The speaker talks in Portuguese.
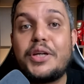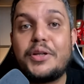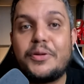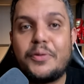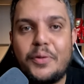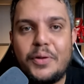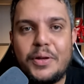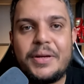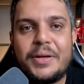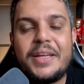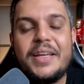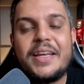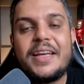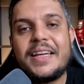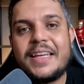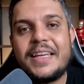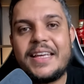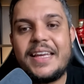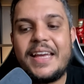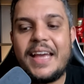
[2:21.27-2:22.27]
anônima
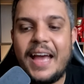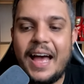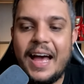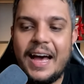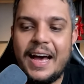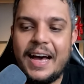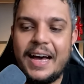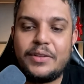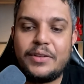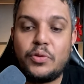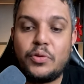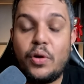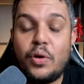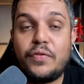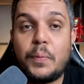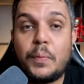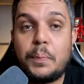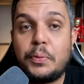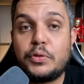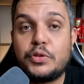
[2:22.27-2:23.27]
que a
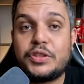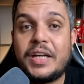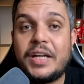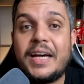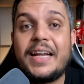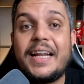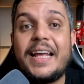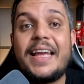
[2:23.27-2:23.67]
nova Pulsar